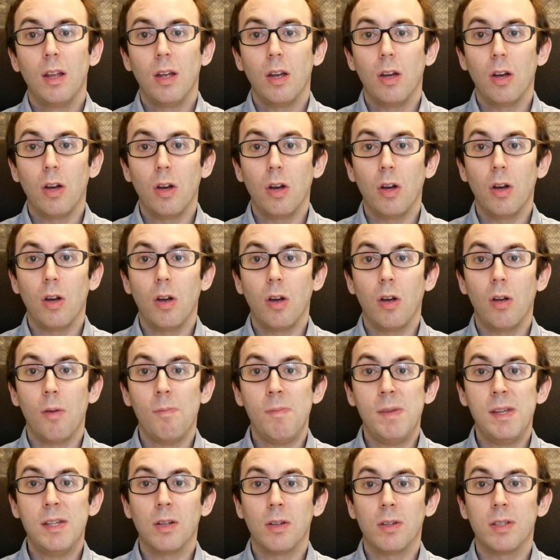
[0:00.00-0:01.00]

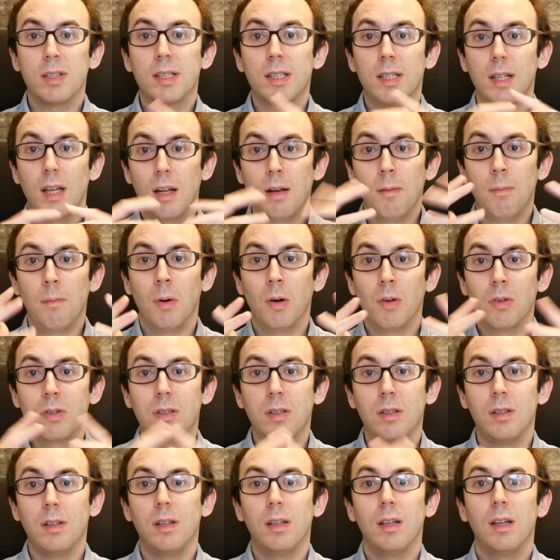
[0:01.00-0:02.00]
mis en scène,
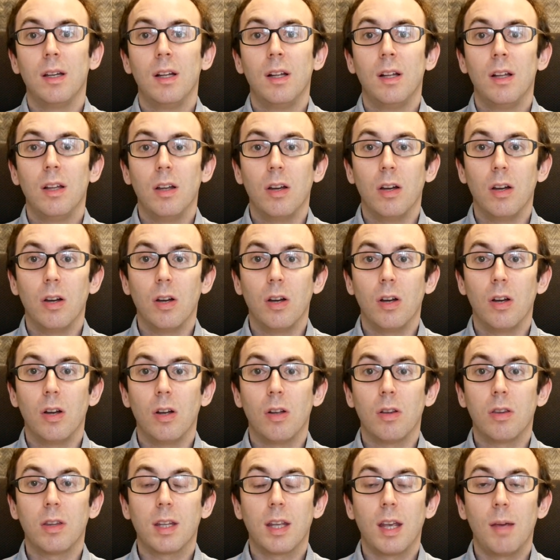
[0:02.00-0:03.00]
monté,
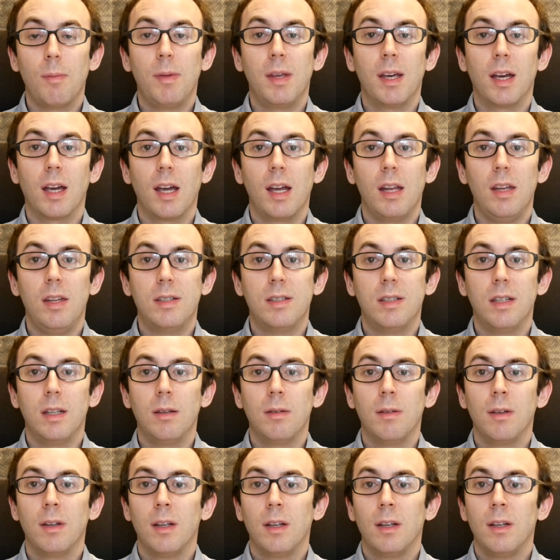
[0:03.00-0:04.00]
très bien
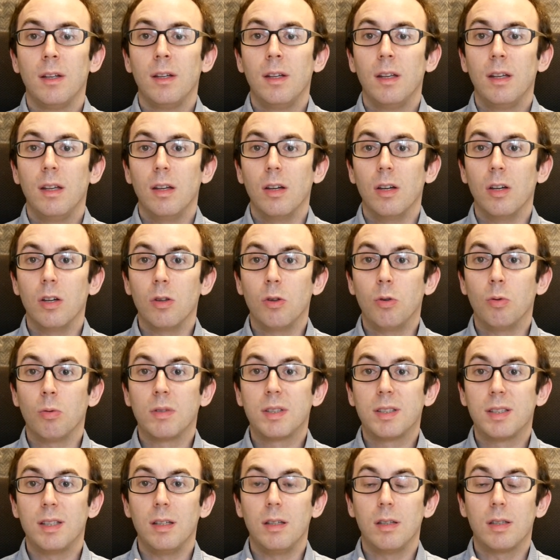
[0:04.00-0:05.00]
réalisé. Euh,
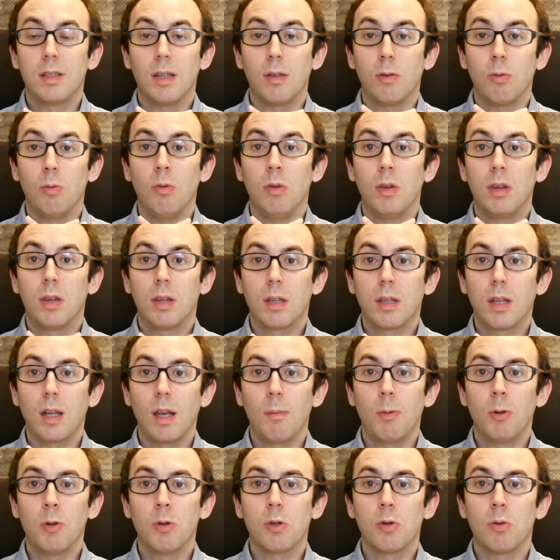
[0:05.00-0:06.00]
donc c'est une
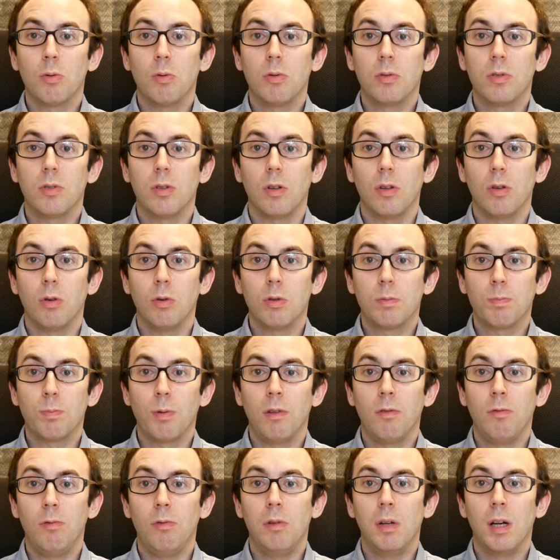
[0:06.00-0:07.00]
très bonne chose de ce
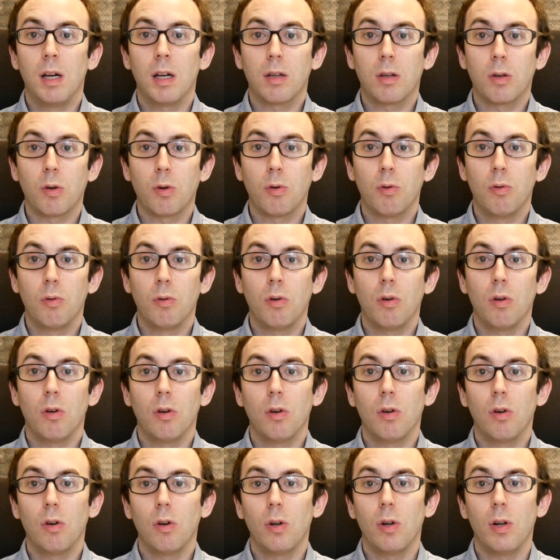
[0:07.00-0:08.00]
point de vue-là que
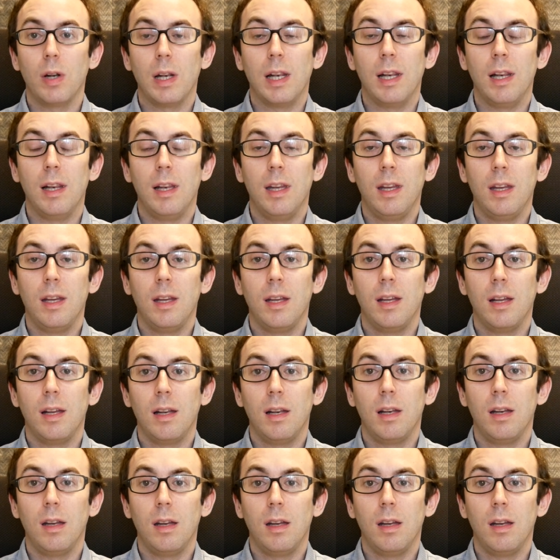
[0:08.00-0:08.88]
euh, les,